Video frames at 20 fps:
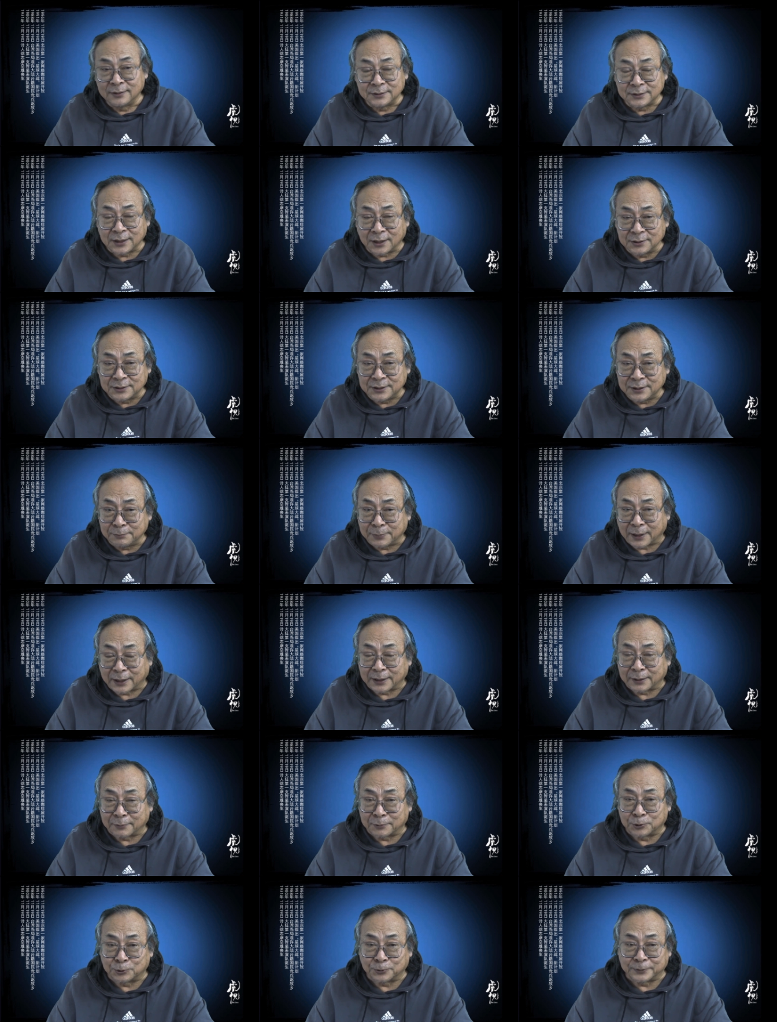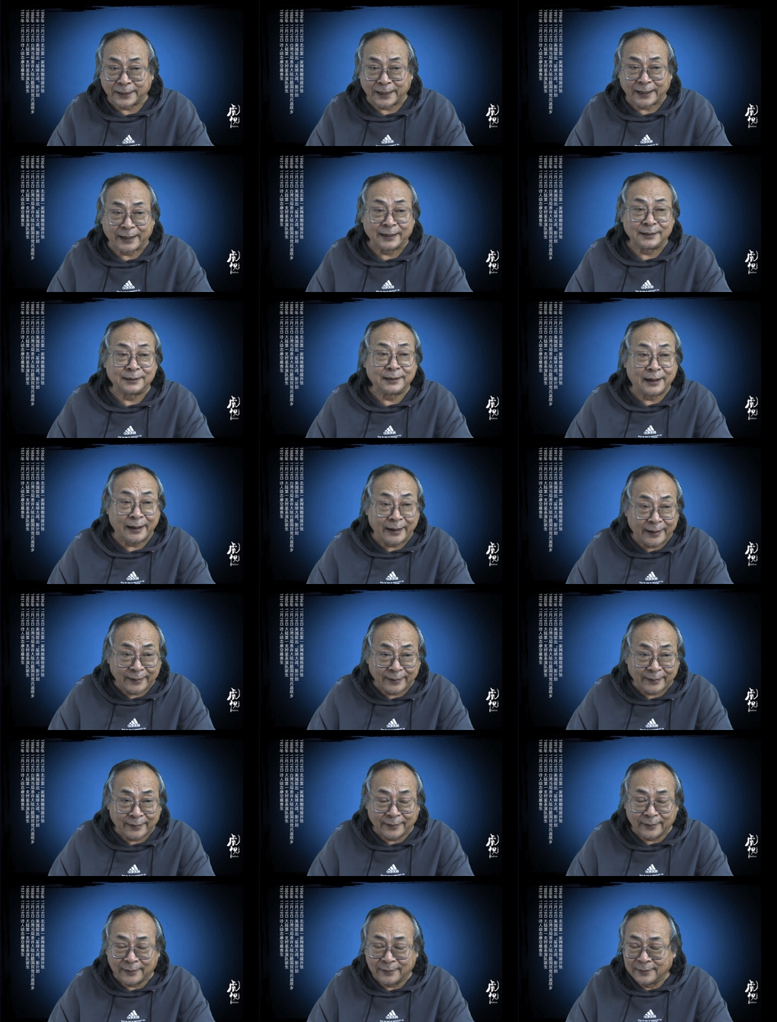江青把这本书大概是看
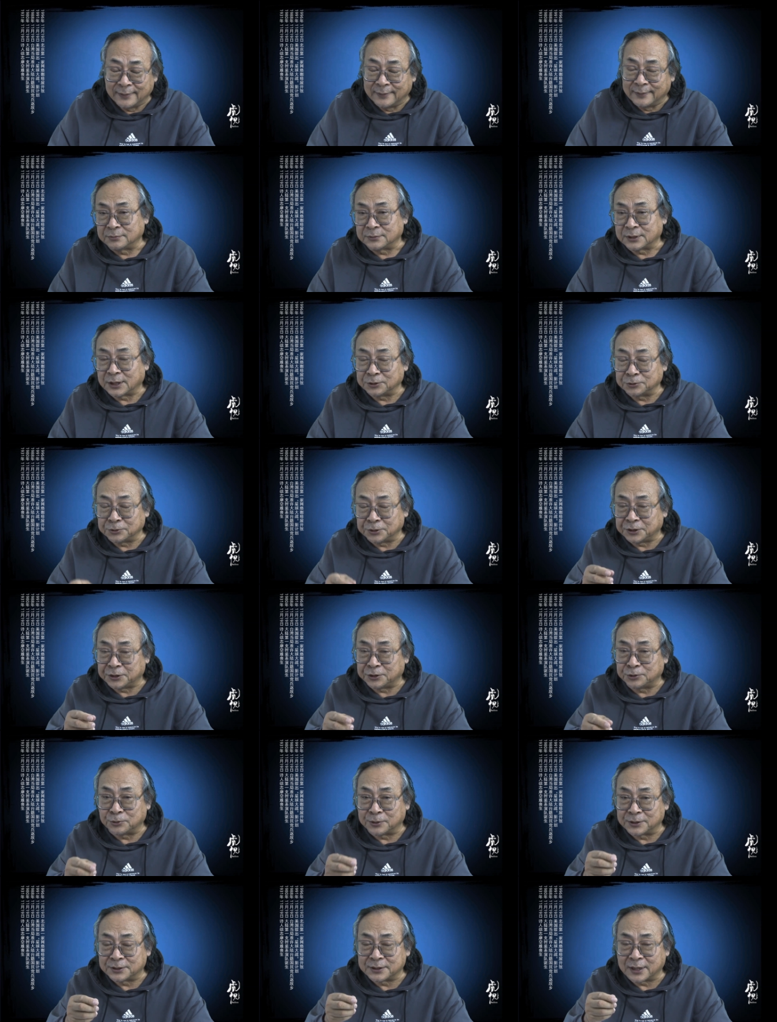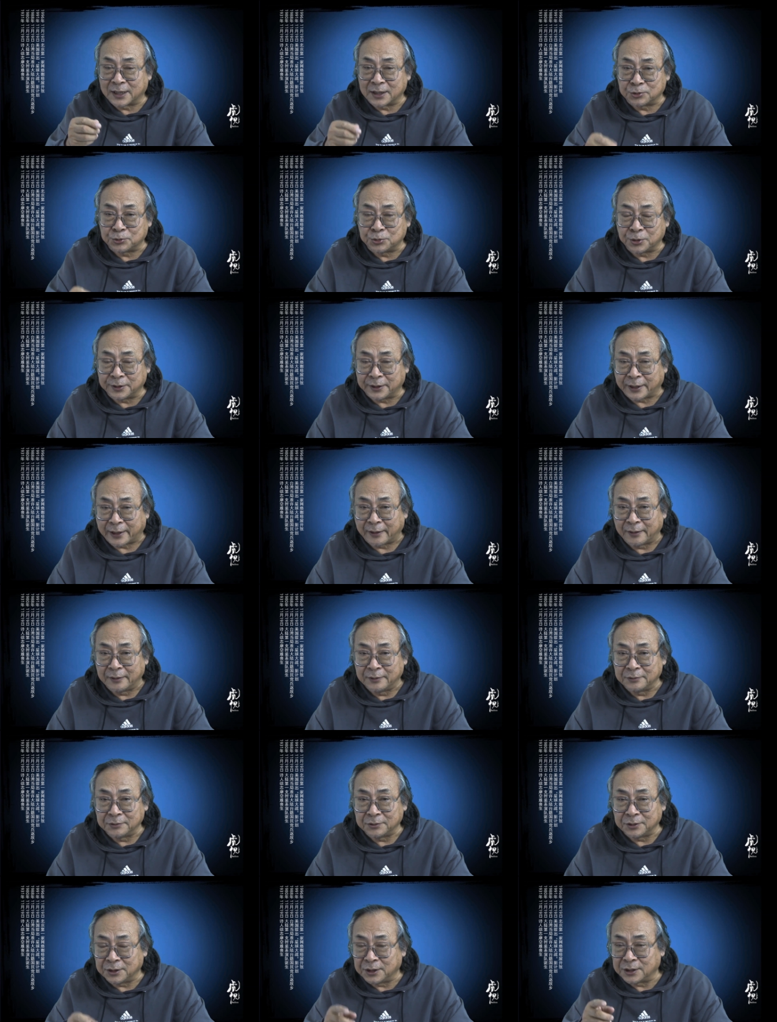了啊，他就提出了三个缺点。
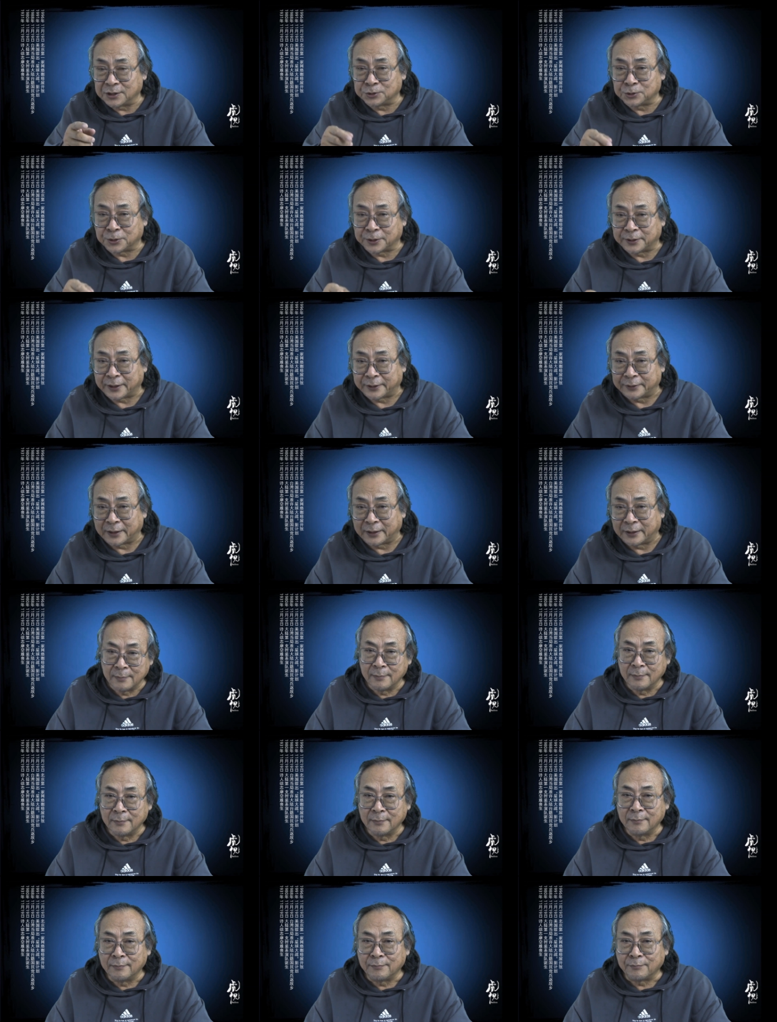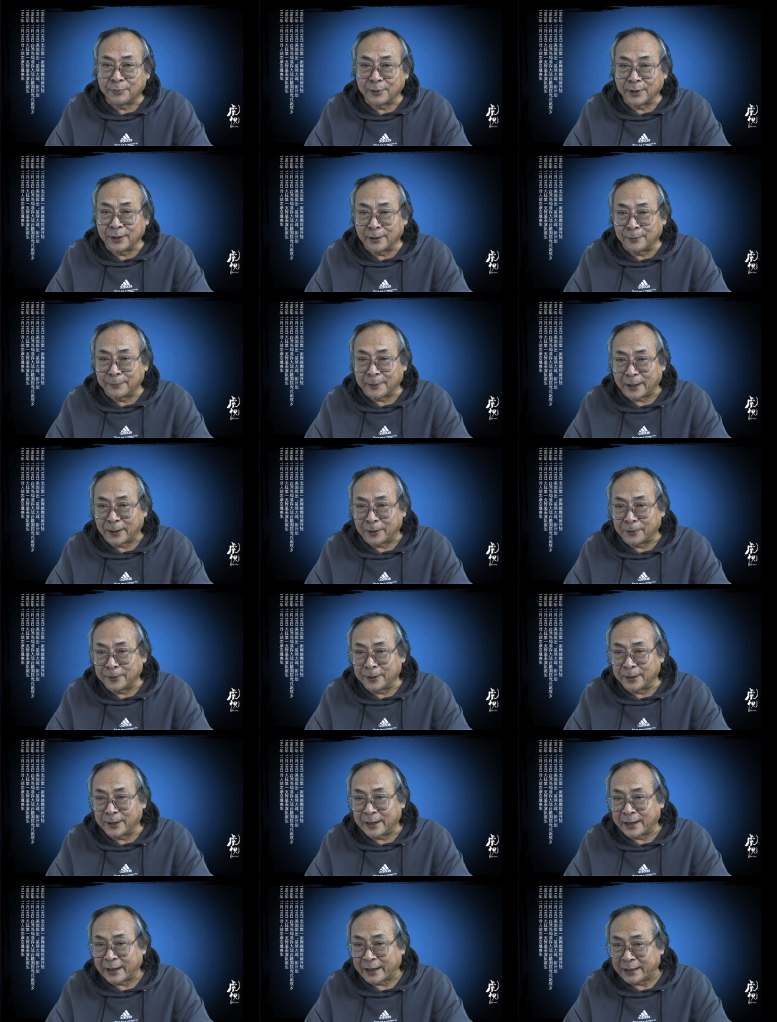第一个缺点呢，不要把欧
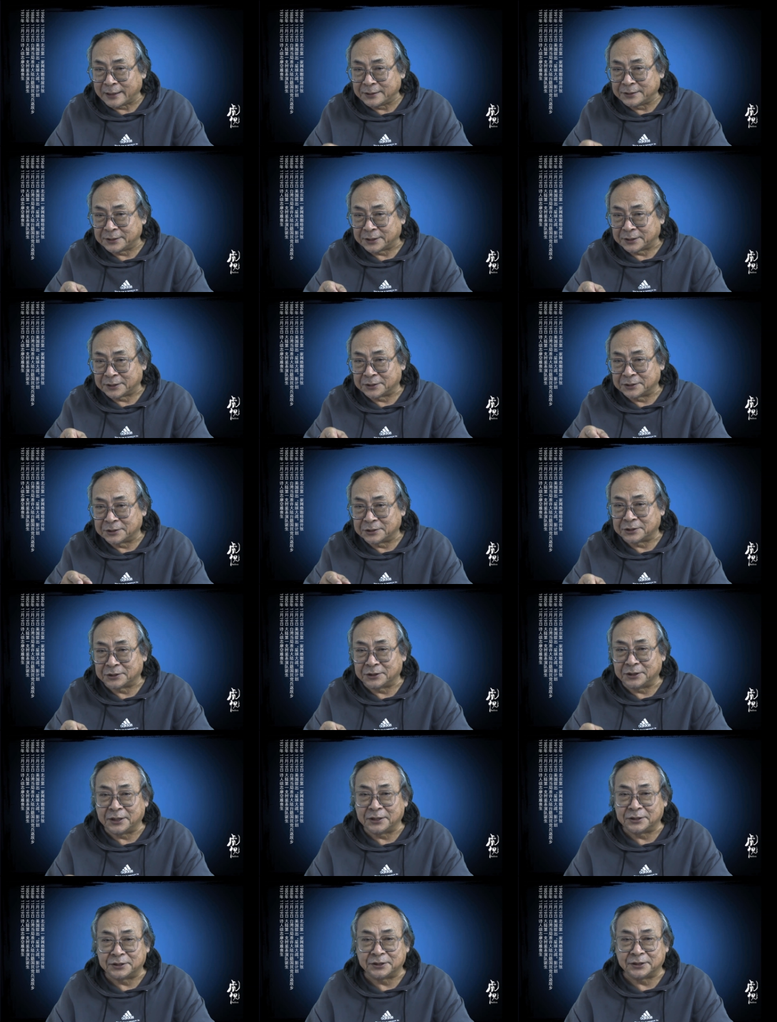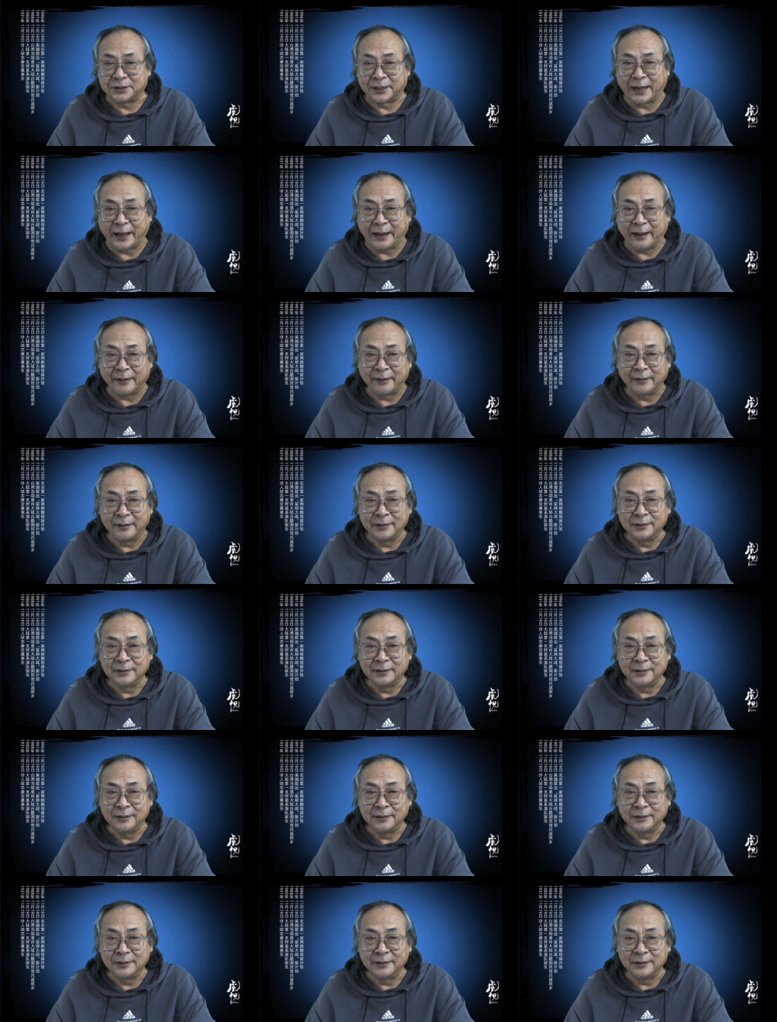阳海写成职业乞丐，